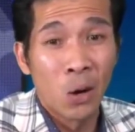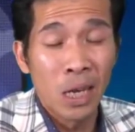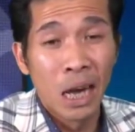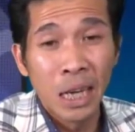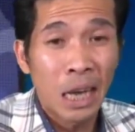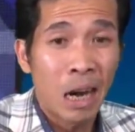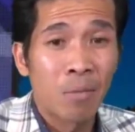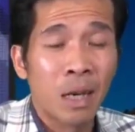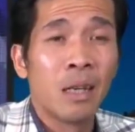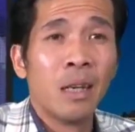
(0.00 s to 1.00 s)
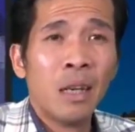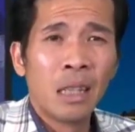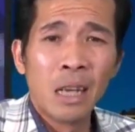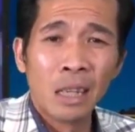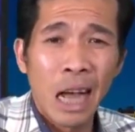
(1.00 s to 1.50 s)
tối giờ Việt Nam á
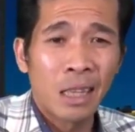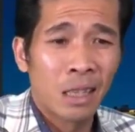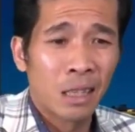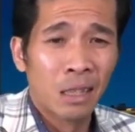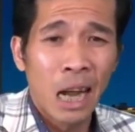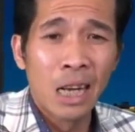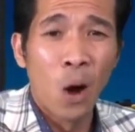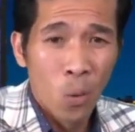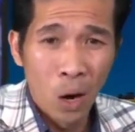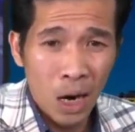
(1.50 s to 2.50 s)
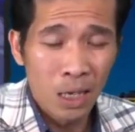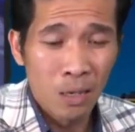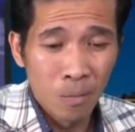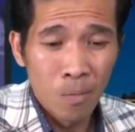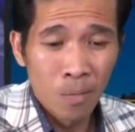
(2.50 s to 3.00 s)
thì người ta người ta đi ngủ rồi
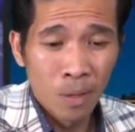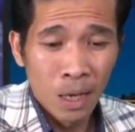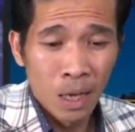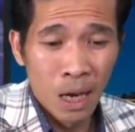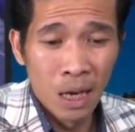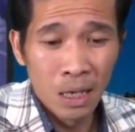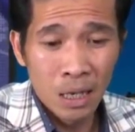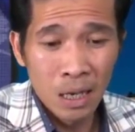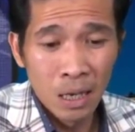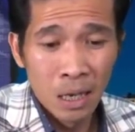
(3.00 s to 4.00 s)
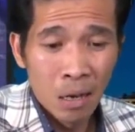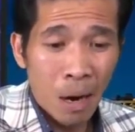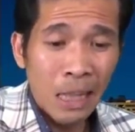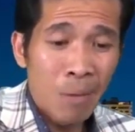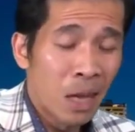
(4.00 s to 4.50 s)
đó
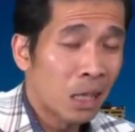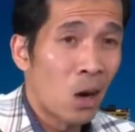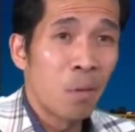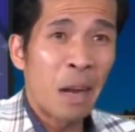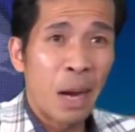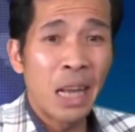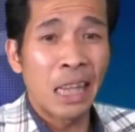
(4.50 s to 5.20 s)
7 8 giờ tối mẹ bảy